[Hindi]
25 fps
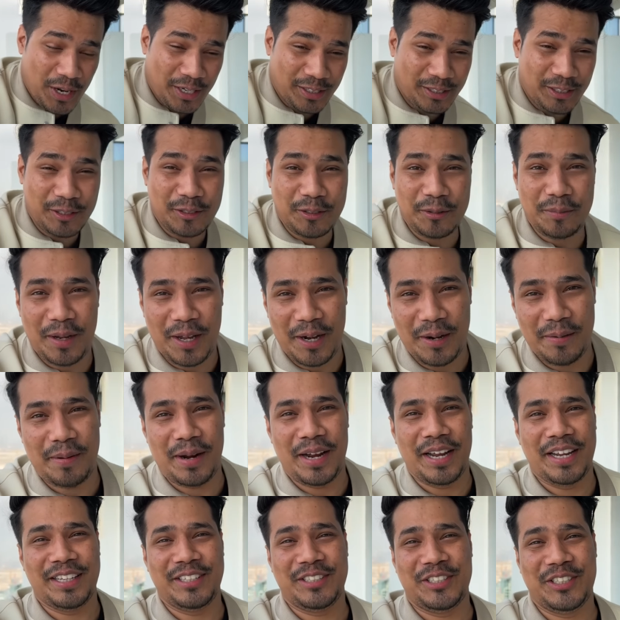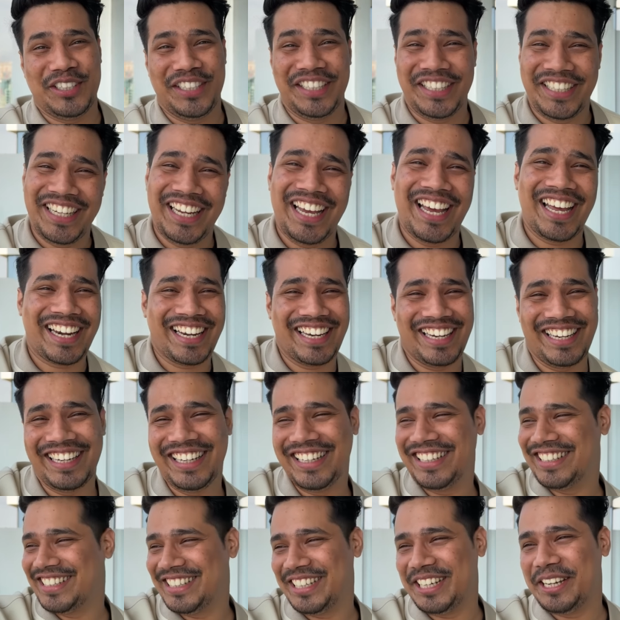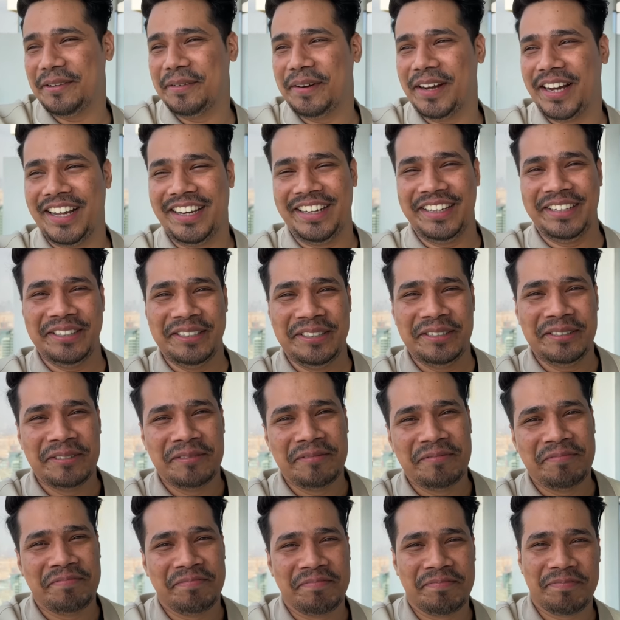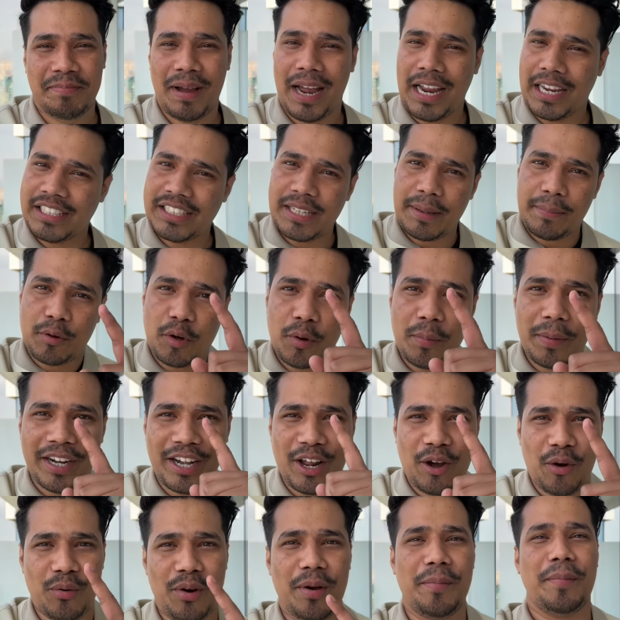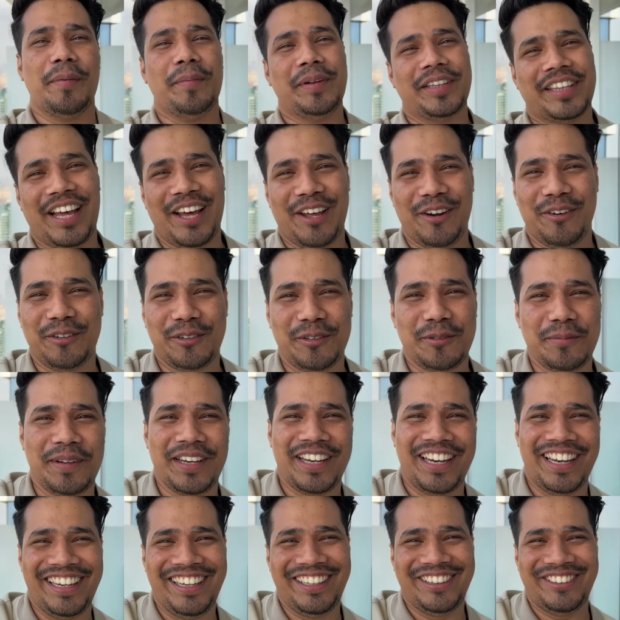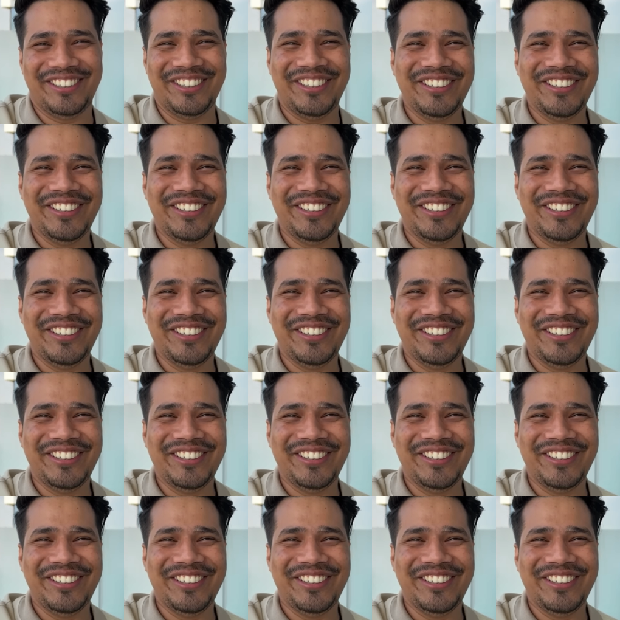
एक दिन तुम्हारा भाई जी टी आर ले ले इसी के बहाने भाई सबको बैठाऊंगा मैं बता रहा हूँ तुम्हें ले ली तो